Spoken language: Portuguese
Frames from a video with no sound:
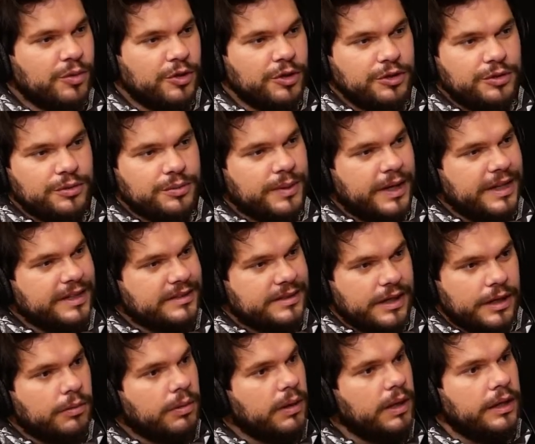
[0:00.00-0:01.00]
com muito mais
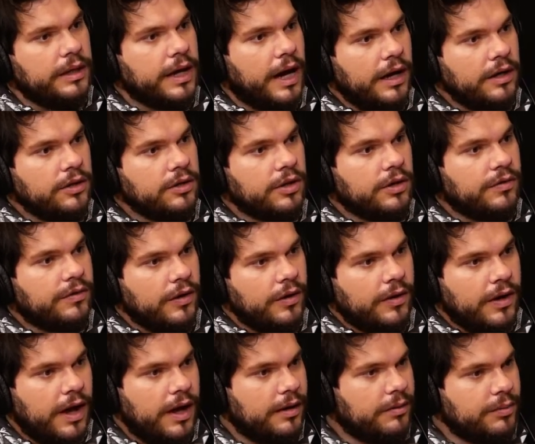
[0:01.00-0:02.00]
tranquilidade, que eu
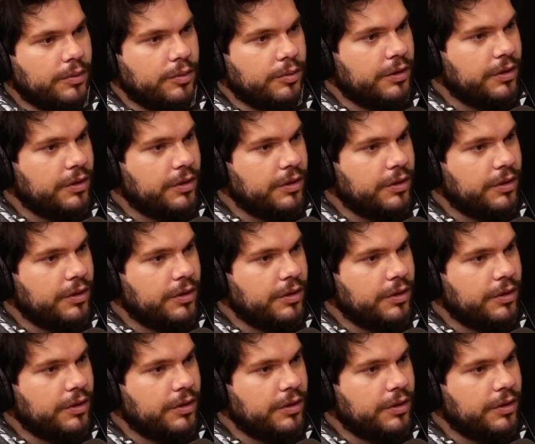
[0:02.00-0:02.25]
falo, cara,